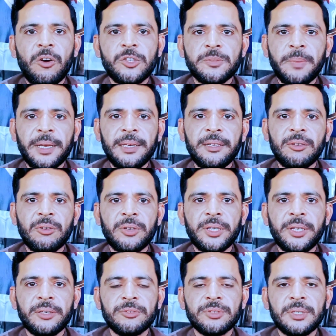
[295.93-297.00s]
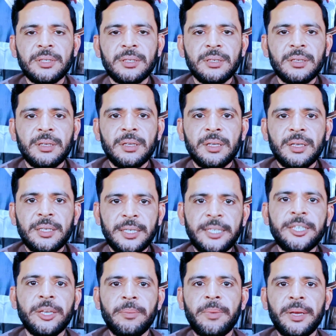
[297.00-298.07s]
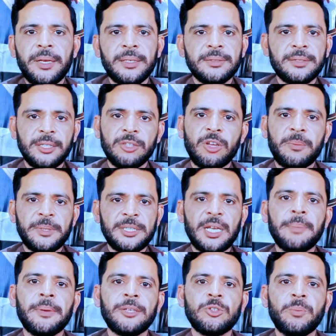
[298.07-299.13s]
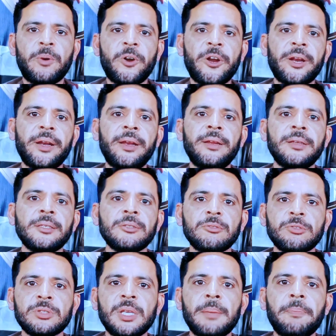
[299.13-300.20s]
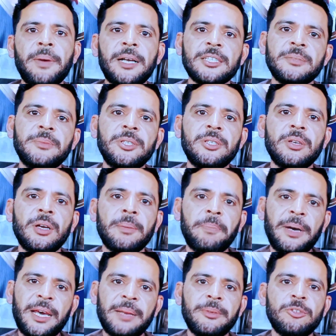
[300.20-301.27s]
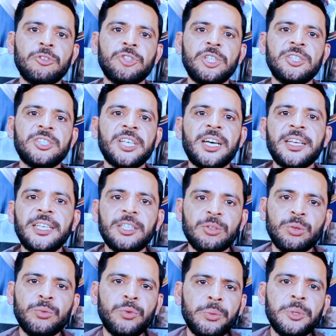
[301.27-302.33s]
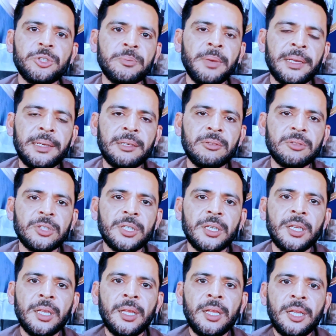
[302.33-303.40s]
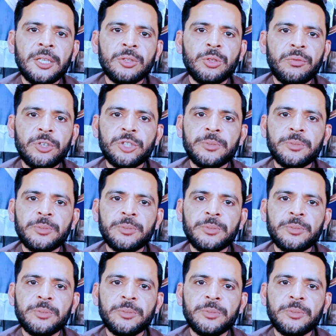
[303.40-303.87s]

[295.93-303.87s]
और स्मगलिंग हो रही है उसकी यानी कि सिंध और पंजाब का जो बॉर्डर है उसके पास भी पार भी जो चीज़ जा रही है तो वो भी स्मगलिंग होती है तो